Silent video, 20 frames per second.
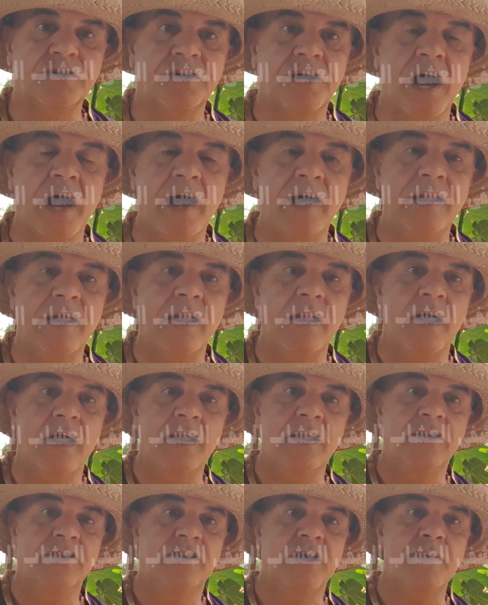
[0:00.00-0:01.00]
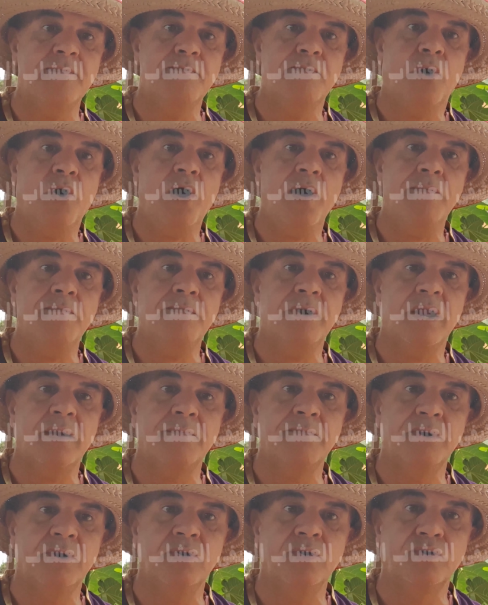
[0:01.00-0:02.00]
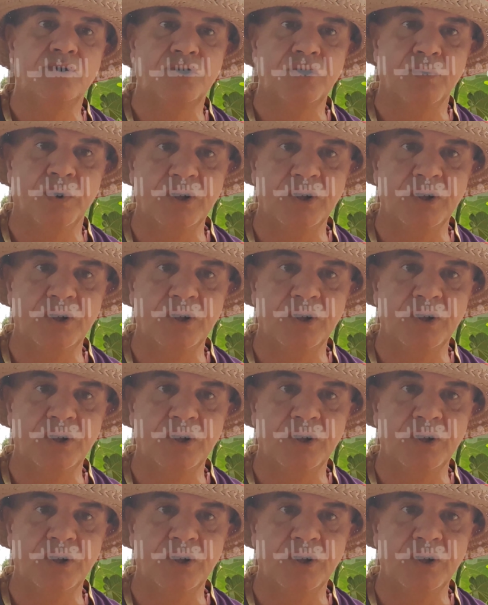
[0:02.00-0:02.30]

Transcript: كان الدم محملا بالاكسجين